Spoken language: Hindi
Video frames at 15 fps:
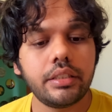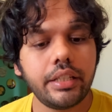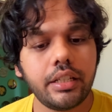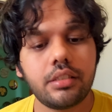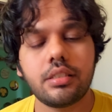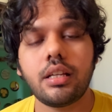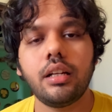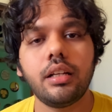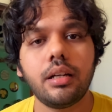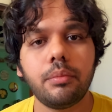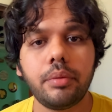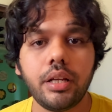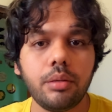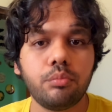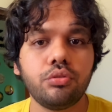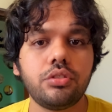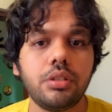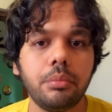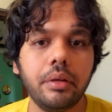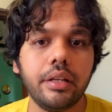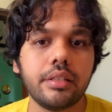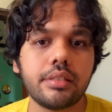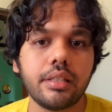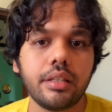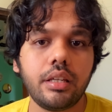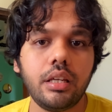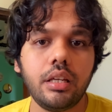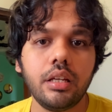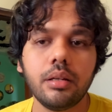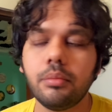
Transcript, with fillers: डेढ़ साल का ब्रेक पूछी मेरे से कि